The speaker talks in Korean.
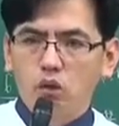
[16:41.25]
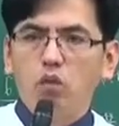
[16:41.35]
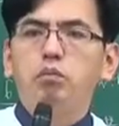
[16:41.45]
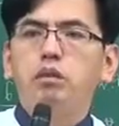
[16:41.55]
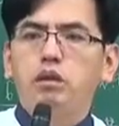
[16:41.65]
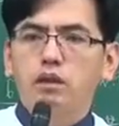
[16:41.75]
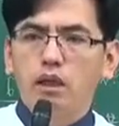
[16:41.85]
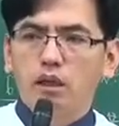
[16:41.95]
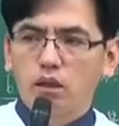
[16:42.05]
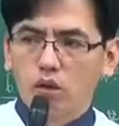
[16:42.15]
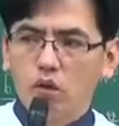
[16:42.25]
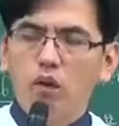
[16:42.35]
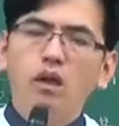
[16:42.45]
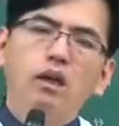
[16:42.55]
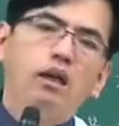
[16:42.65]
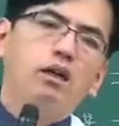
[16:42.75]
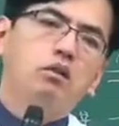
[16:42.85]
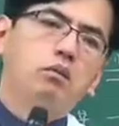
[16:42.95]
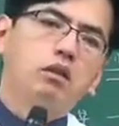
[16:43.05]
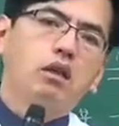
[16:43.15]
높이 제한 그리고 아,
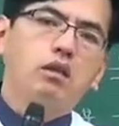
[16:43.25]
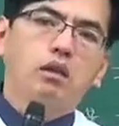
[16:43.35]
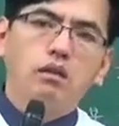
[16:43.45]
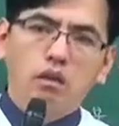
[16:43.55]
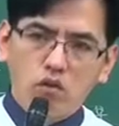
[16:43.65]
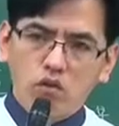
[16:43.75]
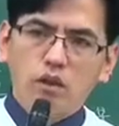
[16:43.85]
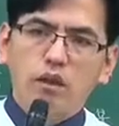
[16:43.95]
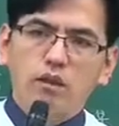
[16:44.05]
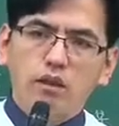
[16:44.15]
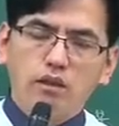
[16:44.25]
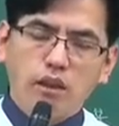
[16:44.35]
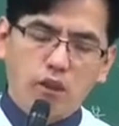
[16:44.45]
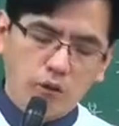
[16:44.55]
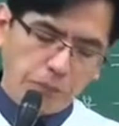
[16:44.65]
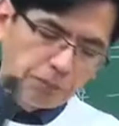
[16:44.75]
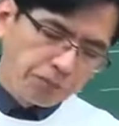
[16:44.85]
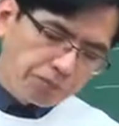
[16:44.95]
좀 특이했던 것이 주차장 설치 기준